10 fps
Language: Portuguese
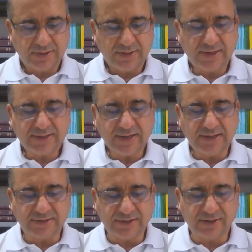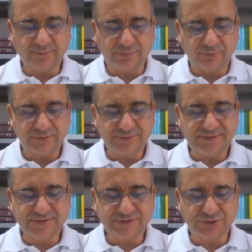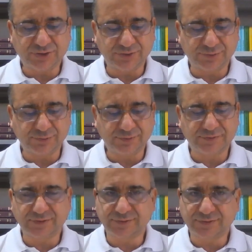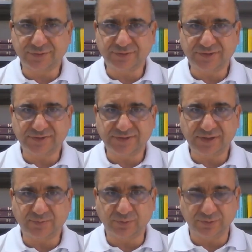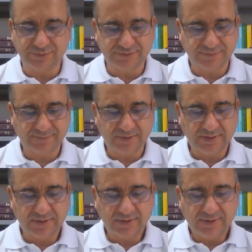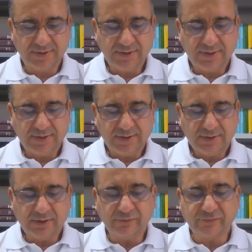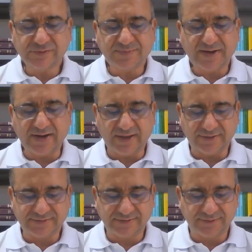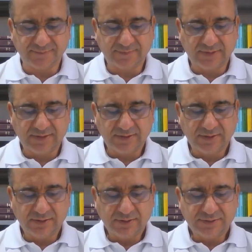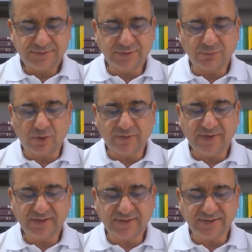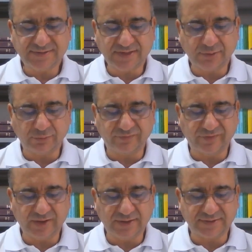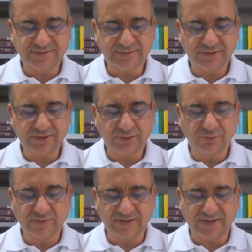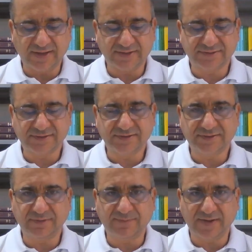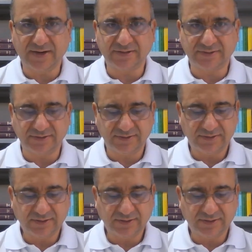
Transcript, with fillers: Naquele tempo, disse Jesus aos seus discípulos: Que vos parece? Se um homem tem cem ovelhas e uma delas se perde,